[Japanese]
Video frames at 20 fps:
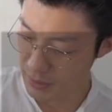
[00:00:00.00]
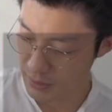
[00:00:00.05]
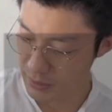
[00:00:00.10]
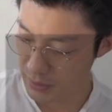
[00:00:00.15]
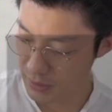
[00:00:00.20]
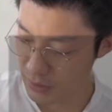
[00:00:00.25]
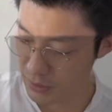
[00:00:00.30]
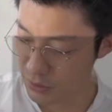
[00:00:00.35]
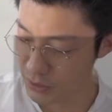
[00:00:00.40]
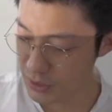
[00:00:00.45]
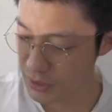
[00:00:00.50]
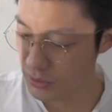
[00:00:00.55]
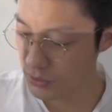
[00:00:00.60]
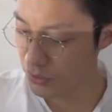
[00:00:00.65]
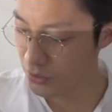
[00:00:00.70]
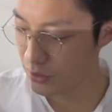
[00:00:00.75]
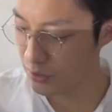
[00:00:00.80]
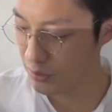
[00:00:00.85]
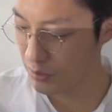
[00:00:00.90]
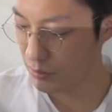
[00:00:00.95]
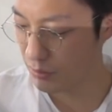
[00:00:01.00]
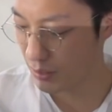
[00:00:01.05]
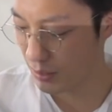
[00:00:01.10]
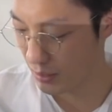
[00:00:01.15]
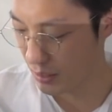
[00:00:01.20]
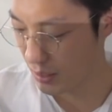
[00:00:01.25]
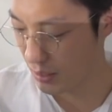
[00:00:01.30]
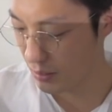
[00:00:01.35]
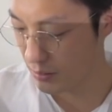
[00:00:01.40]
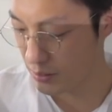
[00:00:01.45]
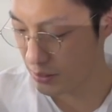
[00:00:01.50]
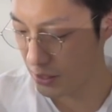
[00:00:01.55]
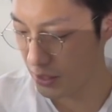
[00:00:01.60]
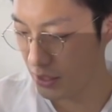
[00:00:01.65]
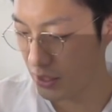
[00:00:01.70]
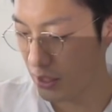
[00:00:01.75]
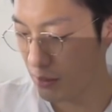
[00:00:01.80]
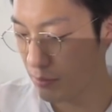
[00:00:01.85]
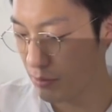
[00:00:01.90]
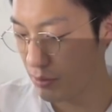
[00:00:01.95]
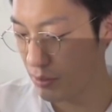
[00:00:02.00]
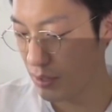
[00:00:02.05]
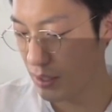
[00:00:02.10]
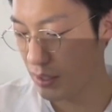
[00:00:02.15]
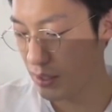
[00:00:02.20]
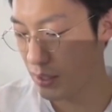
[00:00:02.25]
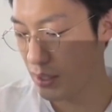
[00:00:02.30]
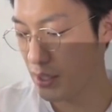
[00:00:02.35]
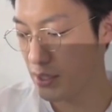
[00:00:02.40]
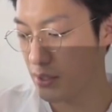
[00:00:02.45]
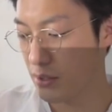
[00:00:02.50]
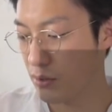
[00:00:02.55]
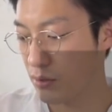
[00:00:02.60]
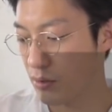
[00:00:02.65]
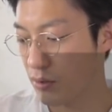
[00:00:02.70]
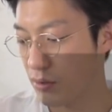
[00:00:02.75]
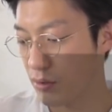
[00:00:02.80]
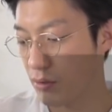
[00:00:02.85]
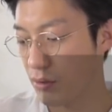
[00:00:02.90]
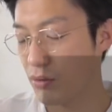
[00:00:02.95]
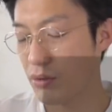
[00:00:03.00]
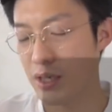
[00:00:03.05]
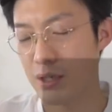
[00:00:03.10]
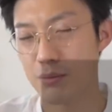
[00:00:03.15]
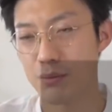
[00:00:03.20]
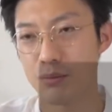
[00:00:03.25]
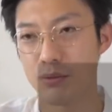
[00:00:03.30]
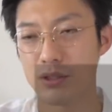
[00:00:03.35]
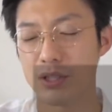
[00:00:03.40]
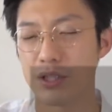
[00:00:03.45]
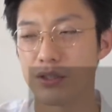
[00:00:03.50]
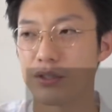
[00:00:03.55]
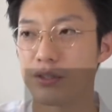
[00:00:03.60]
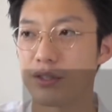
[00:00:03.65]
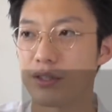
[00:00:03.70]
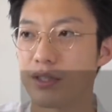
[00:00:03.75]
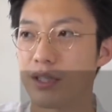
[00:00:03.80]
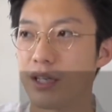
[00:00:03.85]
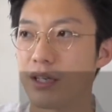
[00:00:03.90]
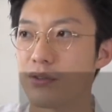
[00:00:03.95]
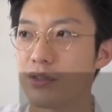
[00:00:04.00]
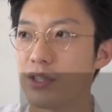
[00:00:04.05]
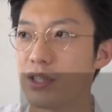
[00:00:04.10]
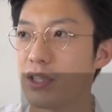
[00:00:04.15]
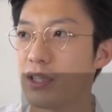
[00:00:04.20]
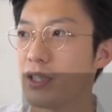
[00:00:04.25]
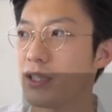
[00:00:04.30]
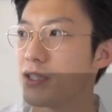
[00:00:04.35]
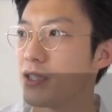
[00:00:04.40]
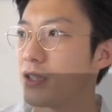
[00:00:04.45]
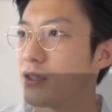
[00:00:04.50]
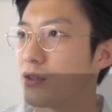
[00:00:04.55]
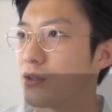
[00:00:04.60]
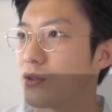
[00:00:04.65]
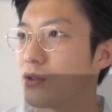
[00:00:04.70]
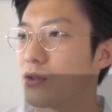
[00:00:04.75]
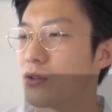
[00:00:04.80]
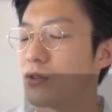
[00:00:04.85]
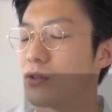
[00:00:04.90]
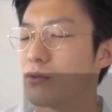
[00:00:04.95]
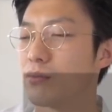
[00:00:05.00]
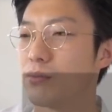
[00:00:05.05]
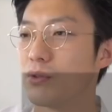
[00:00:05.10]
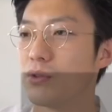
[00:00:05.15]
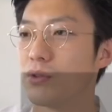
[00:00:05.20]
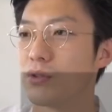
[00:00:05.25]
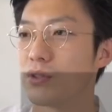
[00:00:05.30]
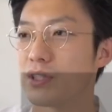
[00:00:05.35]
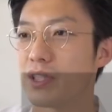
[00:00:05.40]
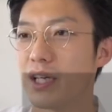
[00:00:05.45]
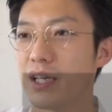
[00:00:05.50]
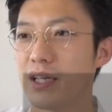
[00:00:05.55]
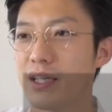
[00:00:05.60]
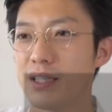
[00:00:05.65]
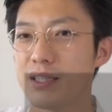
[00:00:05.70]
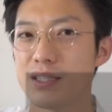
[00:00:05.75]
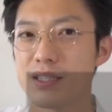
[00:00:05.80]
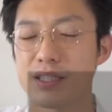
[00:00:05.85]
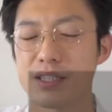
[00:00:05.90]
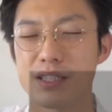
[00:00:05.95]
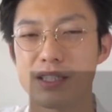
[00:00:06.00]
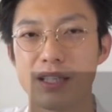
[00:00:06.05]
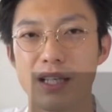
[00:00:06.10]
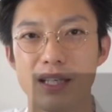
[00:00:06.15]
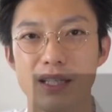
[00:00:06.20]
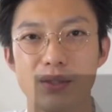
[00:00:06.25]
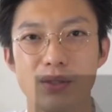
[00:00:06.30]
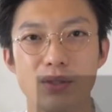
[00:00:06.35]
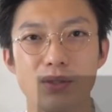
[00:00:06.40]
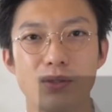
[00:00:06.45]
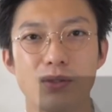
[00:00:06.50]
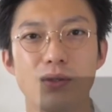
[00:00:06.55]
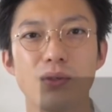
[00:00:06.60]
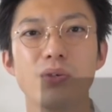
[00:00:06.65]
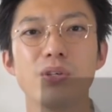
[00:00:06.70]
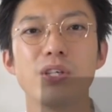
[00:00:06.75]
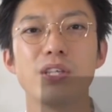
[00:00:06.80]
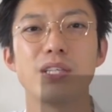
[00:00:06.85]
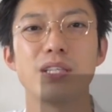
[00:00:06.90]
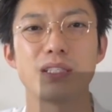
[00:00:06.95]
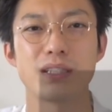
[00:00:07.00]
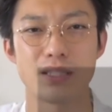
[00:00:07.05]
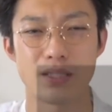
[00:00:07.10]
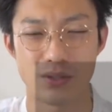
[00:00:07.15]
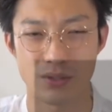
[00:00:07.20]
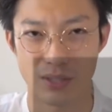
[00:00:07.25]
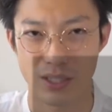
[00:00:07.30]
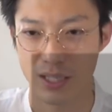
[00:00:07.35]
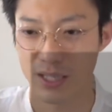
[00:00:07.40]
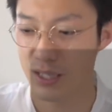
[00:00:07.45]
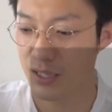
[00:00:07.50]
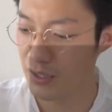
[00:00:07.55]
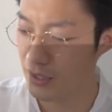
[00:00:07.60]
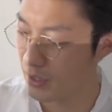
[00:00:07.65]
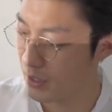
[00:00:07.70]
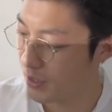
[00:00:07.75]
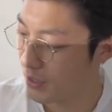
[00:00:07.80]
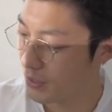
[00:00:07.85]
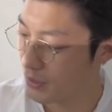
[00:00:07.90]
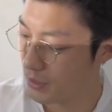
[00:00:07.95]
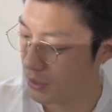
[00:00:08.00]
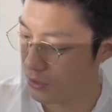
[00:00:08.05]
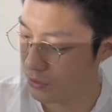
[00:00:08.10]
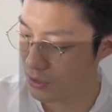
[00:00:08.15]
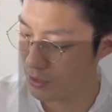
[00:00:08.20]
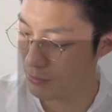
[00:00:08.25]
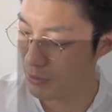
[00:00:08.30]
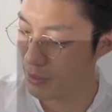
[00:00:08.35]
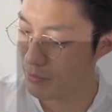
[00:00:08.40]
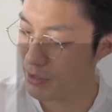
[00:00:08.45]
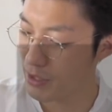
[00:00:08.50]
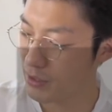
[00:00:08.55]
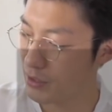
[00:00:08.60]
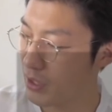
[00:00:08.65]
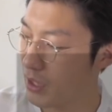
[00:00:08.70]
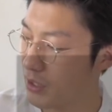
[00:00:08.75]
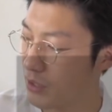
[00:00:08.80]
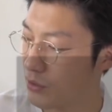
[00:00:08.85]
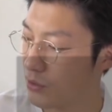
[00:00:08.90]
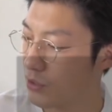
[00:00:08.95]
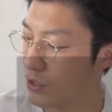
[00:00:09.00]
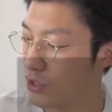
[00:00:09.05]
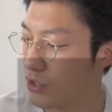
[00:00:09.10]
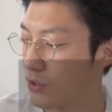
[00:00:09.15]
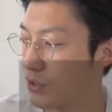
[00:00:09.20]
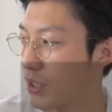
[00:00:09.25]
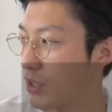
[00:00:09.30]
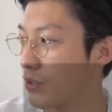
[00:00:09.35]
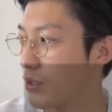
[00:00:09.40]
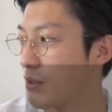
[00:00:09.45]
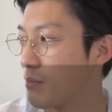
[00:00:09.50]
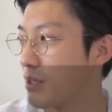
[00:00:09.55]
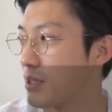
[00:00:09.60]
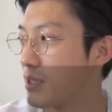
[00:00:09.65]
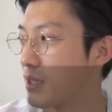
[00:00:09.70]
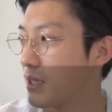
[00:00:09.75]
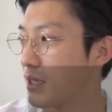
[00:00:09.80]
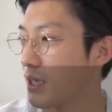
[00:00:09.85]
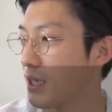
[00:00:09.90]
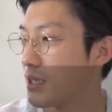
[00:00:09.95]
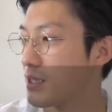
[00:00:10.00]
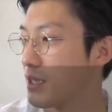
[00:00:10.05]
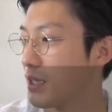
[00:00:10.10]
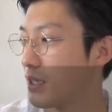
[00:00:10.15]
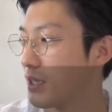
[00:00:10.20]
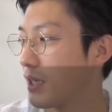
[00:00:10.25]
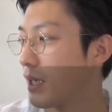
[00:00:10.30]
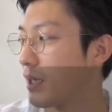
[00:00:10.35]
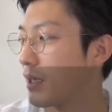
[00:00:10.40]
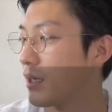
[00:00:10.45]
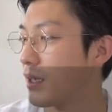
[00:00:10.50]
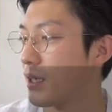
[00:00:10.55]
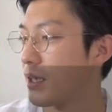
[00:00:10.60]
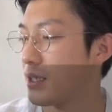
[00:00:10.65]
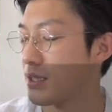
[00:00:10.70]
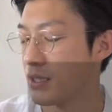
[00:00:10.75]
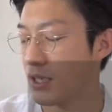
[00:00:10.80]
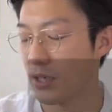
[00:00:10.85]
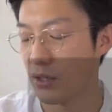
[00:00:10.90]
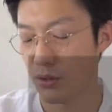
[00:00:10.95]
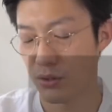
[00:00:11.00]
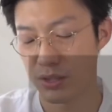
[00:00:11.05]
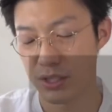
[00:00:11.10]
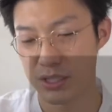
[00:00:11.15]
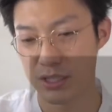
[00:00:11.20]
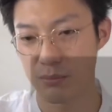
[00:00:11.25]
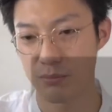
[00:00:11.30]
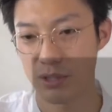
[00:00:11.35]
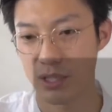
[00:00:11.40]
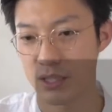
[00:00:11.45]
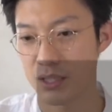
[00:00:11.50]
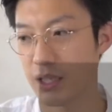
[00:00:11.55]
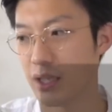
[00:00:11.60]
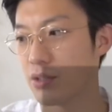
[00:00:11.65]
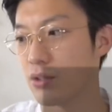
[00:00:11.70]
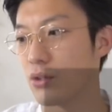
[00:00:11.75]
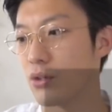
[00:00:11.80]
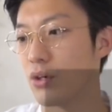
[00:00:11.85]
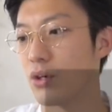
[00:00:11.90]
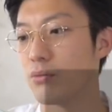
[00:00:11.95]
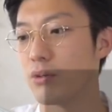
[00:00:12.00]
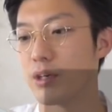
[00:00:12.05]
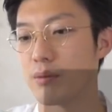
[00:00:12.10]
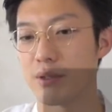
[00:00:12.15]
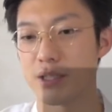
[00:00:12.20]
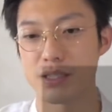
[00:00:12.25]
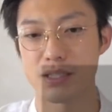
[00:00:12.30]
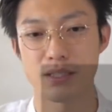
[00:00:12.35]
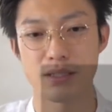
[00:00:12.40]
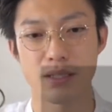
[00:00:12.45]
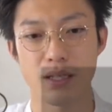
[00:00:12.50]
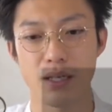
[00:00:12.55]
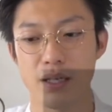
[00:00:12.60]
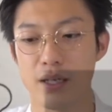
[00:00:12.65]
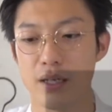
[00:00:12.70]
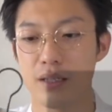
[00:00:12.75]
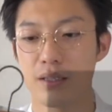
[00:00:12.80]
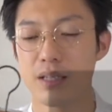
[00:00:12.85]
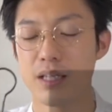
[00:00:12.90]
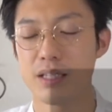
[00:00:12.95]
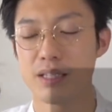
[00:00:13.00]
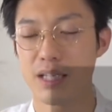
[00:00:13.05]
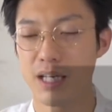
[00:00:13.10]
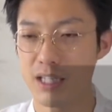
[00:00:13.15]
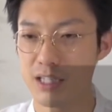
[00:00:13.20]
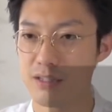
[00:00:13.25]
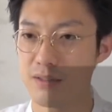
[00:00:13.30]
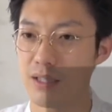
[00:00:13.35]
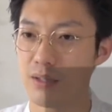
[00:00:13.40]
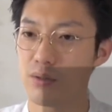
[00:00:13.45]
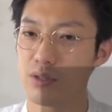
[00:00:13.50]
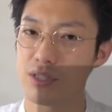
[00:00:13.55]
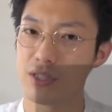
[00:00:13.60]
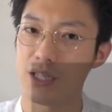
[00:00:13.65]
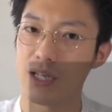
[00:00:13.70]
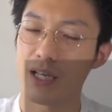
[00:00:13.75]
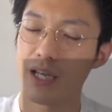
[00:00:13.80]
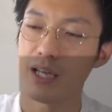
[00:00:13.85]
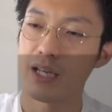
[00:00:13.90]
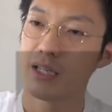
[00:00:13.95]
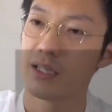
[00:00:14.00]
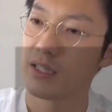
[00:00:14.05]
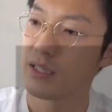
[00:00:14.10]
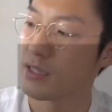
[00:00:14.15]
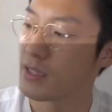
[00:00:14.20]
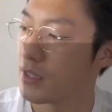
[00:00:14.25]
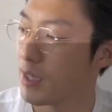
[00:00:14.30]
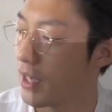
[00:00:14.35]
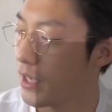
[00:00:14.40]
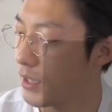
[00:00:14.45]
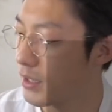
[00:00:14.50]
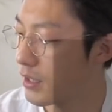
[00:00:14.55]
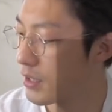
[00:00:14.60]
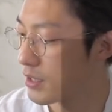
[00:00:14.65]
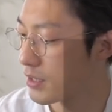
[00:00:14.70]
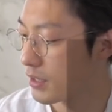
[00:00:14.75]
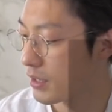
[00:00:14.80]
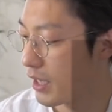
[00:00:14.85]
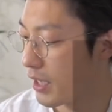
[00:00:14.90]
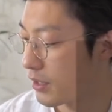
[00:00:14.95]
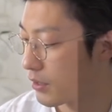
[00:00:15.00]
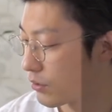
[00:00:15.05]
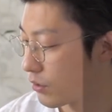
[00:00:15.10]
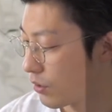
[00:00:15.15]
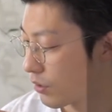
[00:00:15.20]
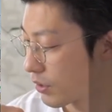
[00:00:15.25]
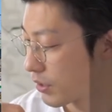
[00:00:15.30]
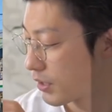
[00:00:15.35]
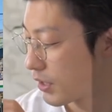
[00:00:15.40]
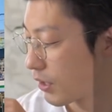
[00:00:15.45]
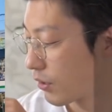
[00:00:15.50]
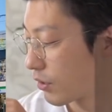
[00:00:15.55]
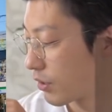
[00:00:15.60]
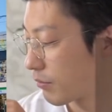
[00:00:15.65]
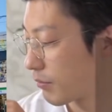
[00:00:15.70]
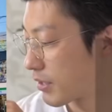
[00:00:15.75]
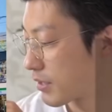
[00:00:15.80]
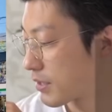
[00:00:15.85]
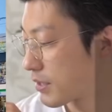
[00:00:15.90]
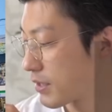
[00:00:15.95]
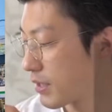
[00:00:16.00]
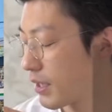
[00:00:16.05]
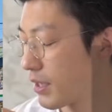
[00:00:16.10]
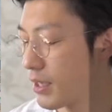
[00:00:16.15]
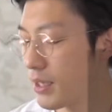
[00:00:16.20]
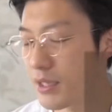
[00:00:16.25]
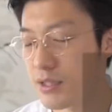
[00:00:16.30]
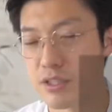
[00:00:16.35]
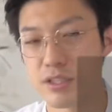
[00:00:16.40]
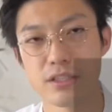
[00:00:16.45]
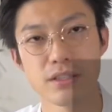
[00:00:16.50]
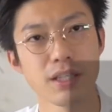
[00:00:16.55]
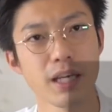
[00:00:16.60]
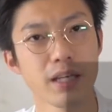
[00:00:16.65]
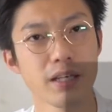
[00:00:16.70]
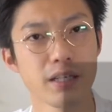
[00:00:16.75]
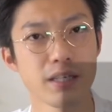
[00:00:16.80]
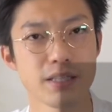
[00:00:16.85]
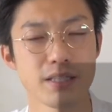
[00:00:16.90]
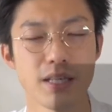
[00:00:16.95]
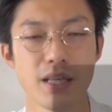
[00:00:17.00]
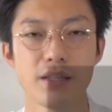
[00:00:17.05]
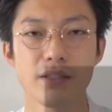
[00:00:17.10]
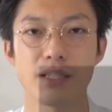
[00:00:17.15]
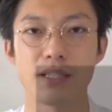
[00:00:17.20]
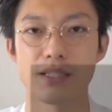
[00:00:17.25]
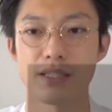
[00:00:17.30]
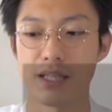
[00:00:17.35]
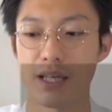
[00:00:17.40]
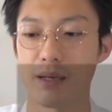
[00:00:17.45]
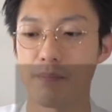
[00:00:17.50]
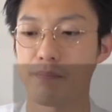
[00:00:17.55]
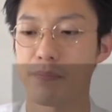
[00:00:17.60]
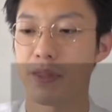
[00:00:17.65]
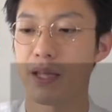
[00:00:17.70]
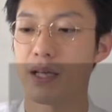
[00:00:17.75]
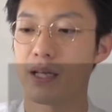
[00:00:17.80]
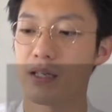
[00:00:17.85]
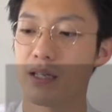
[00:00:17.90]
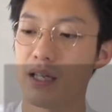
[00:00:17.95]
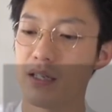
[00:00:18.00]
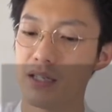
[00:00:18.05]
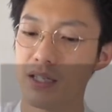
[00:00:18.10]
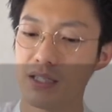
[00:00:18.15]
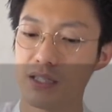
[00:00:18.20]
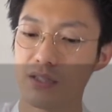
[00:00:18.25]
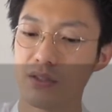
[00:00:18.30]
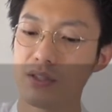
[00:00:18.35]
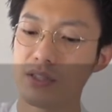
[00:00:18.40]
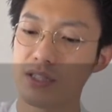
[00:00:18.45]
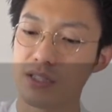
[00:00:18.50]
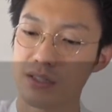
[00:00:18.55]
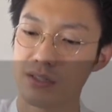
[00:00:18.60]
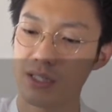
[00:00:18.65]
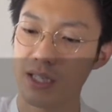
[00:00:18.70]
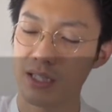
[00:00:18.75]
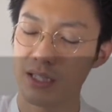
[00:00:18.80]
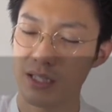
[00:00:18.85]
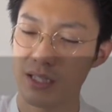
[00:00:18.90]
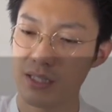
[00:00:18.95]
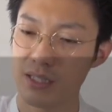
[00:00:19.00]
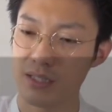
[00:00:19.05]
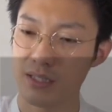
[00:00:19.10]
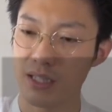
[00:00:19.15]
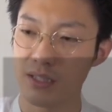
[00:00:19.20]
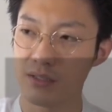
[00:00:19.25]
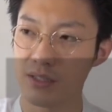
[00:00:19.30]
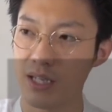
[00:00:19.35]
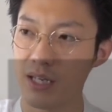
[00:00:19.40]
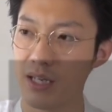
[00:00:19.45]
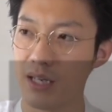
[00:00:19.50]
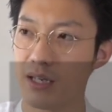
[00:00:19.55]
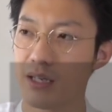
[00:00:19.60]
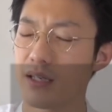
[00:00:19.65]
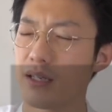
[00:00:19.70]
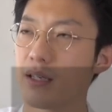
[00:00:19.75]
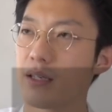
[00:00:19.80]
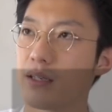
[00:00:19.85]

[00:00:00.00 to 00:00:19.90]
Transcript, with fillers: ユニクロ U とかね JW アンダーソンのコラボモデルって売り切れちゃうともう再販しないこと多いんですよねなのでまあメルカリオークションなどで見つけたらぜひね参考にしてもらえたらと思いますでサイズはこちら XXL を着ております 2XL ですねレディースの 2XL で